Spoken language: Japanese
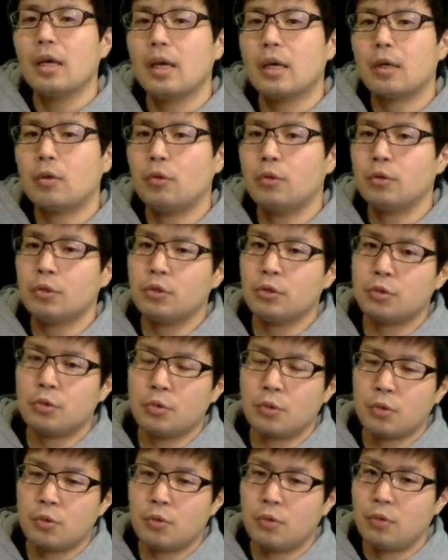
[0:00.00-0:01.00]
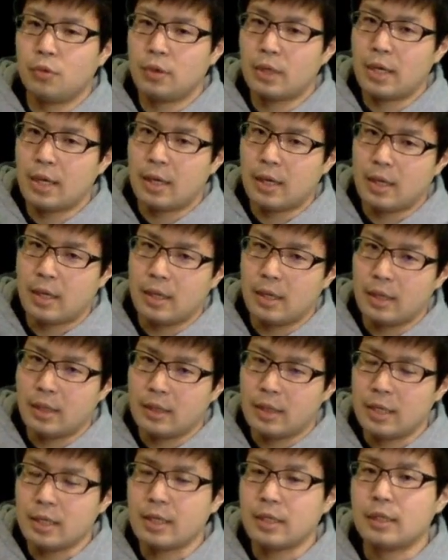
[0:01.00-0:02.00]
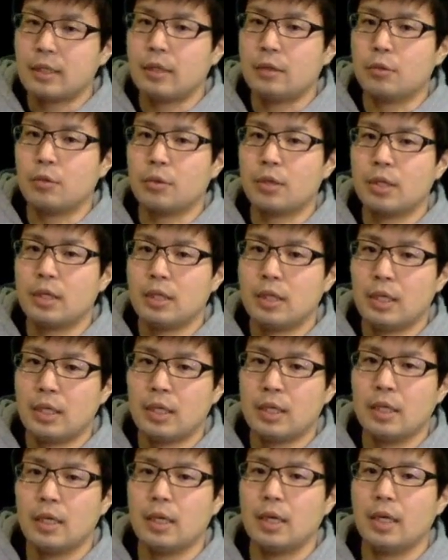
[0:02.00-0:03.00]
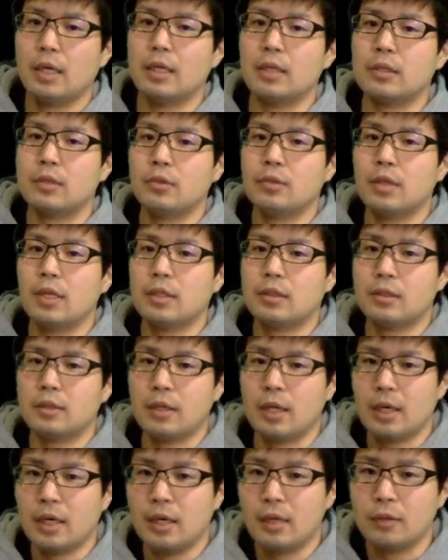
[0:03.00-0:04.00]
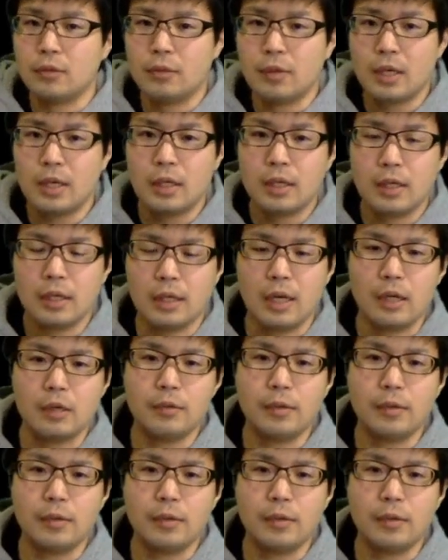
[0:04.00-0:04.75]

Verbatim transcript: えこういう状況が、え成り立っているときに、え数列 an は、えー、